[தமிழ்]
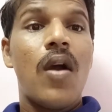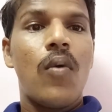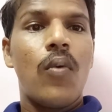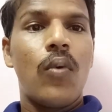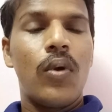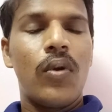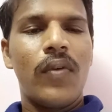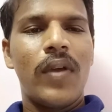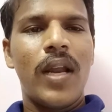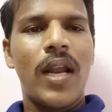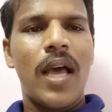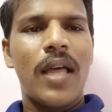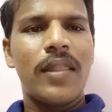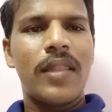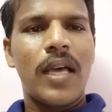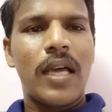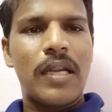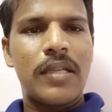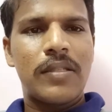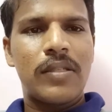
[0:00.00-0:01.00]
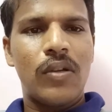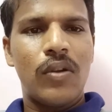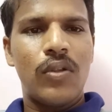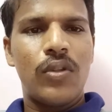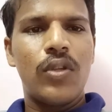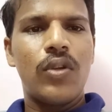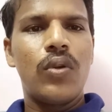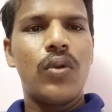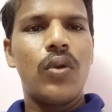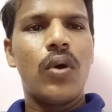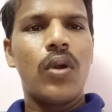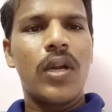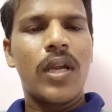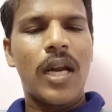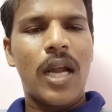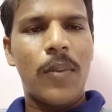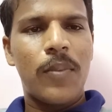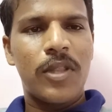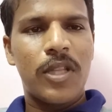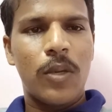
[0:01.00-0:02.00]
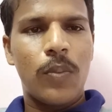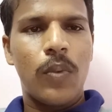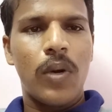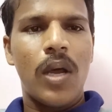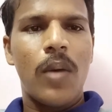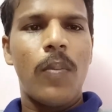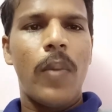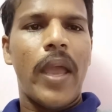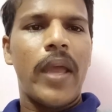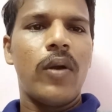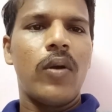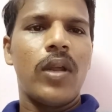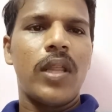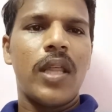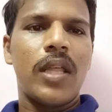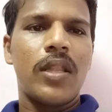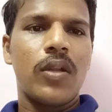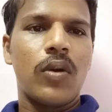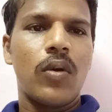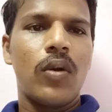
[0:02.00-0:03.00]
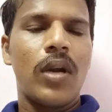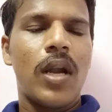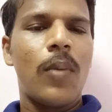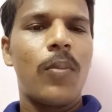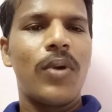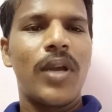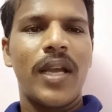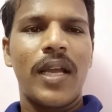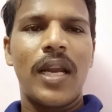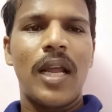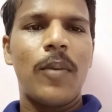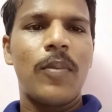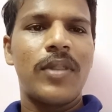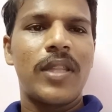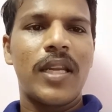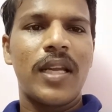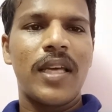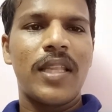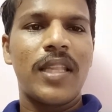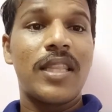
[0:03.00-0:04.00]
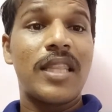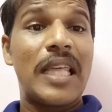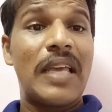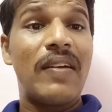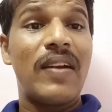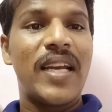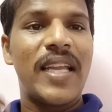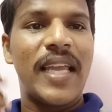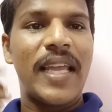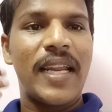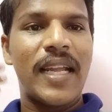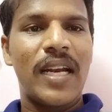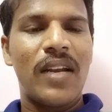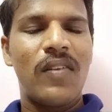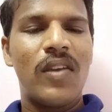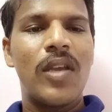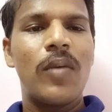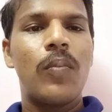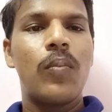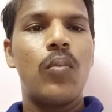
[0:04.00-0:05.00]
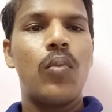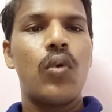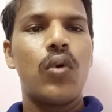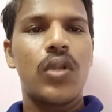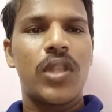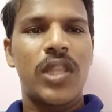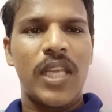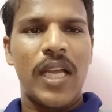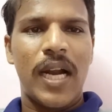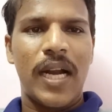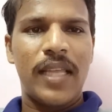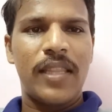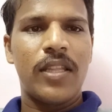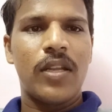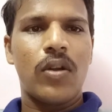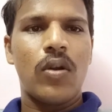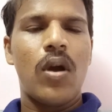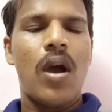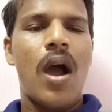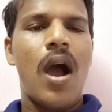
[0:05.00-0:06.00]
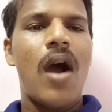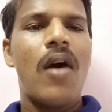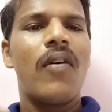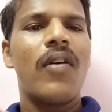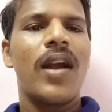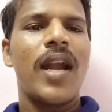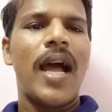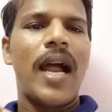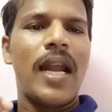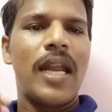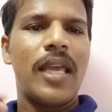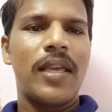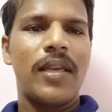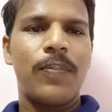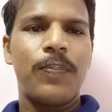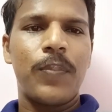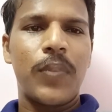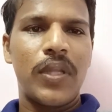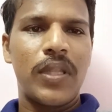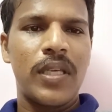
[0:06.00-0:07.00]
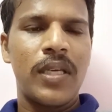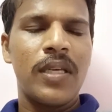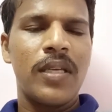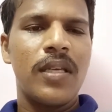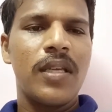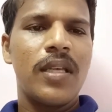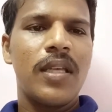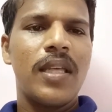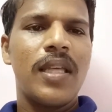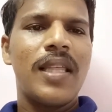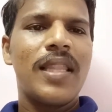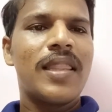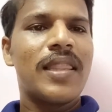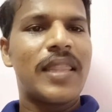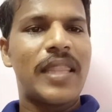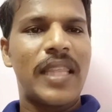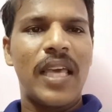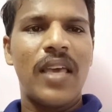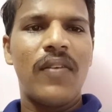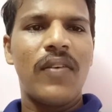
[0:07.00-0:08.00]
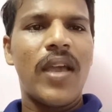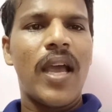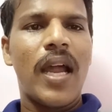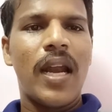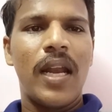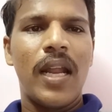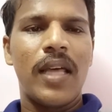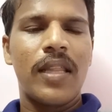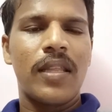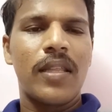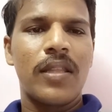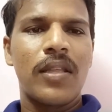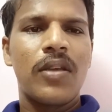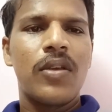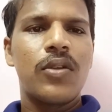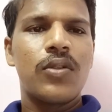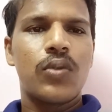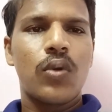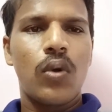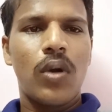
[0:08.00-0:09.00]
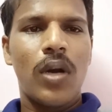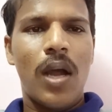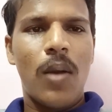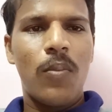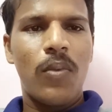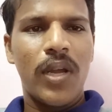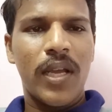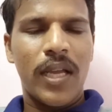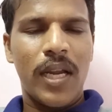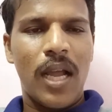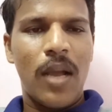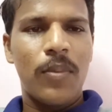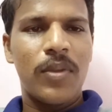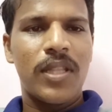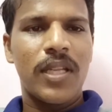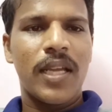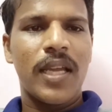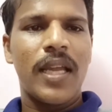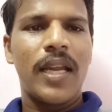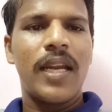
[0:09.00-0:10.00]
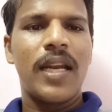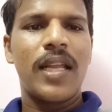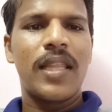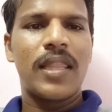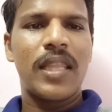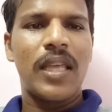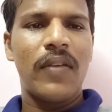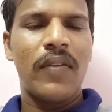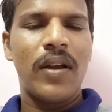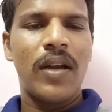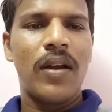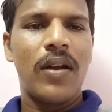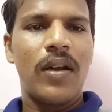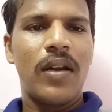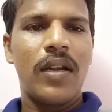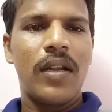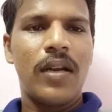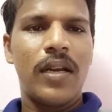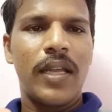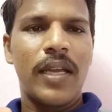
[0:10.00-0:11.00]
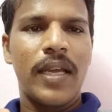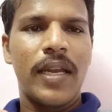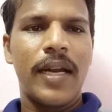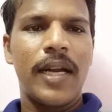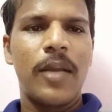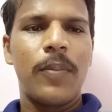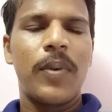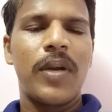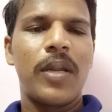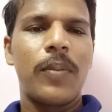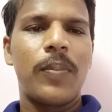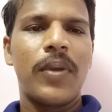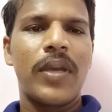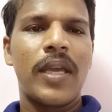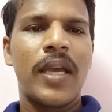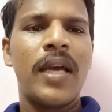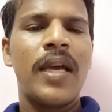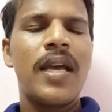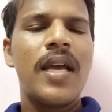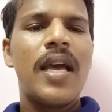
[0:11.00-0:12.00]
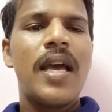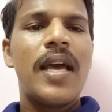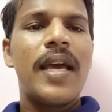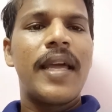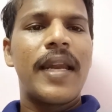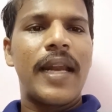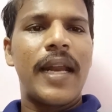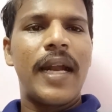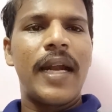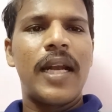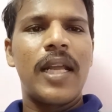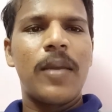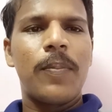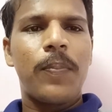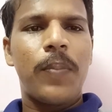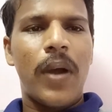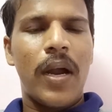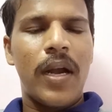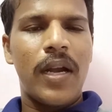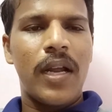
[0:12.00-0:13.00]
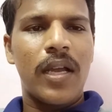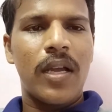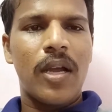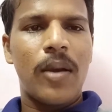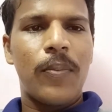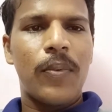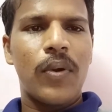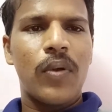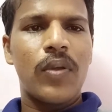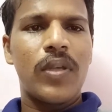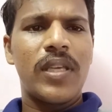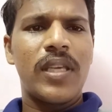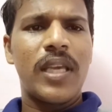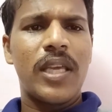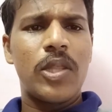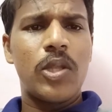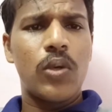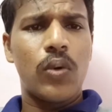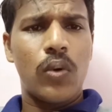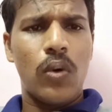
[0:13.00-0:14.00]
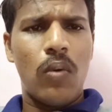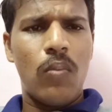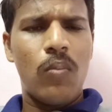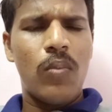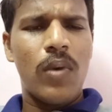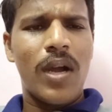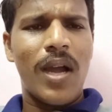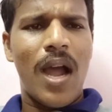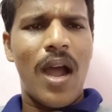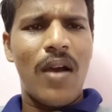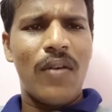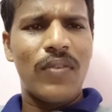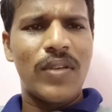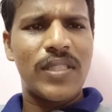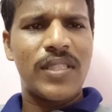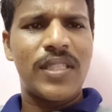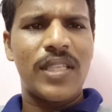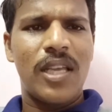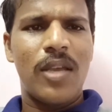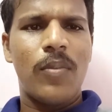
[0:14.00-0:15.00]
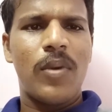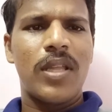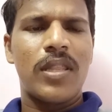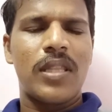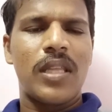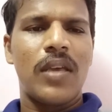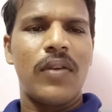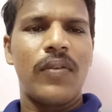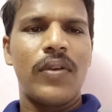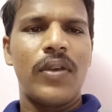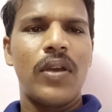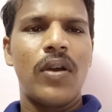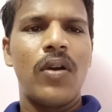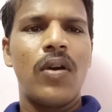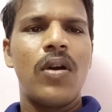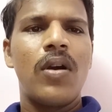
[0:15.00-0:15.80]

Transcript: ஒருவேளை அந்த அரசில் வந்து இன்னொரு கிராமத்திற்கு போனால் பயனுள்ளதாக இருந்திருக்கும் நம்முடைய கிராமத்திற்கு அந்த தேவைகள் ஏற்கனவே பூர்த்தி அடைந்திருக்கும் அவங்கள அழைப்பது தேவை அல்லாதது ஸோ நம்முடைய கிராமத்திற்கு என்னென்ன தேவைகள் நீங்கள் ரெடி பண்ணியிருப்பீங்க ரெடி பண்ணதுக்கப்புறம் எது ரொம்ப அவசியமாக தேவையோ